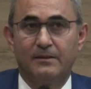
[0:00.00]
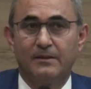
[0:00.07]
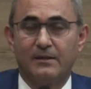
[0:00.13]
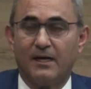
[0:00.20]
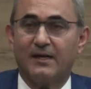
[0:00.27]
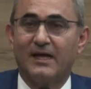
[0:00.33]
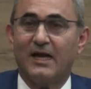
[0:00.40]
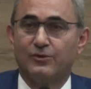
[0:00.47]

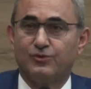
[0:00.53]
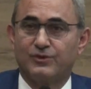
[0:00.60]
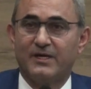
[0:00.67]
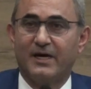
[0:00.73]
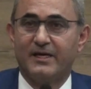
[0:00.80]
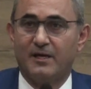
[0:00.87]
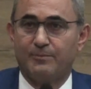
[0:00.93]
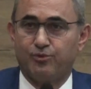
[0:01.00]
Kanal
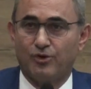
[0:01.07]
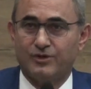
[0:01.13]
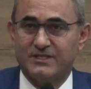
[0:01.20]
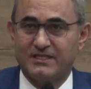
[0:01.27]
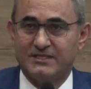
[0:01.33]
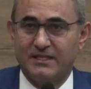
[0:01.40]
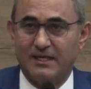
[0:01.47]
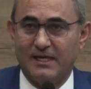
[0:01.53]
Kütahya
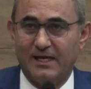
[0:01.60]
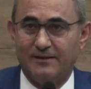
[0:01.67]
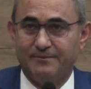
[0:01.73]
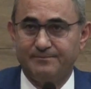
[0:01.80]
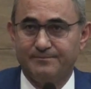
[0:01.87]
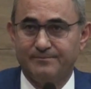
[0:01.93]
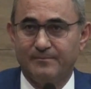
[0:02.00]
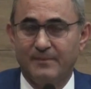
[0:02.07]
projesiyle
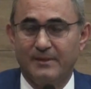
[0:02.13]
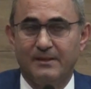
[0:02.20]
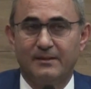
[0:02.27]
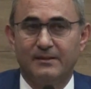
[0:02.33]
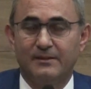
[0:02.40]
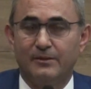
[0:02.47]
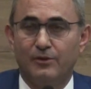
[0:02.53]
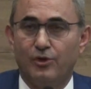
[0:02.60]

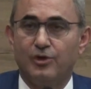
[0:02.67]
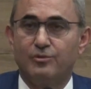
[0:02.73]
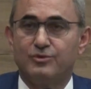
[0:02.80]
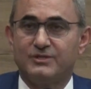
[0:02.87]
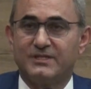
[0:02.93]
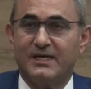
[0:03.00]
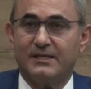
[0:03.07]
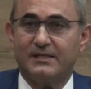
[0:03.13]

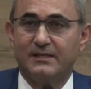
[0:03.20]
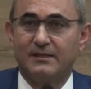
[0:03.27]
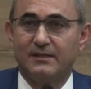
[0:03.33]
önümüzdeki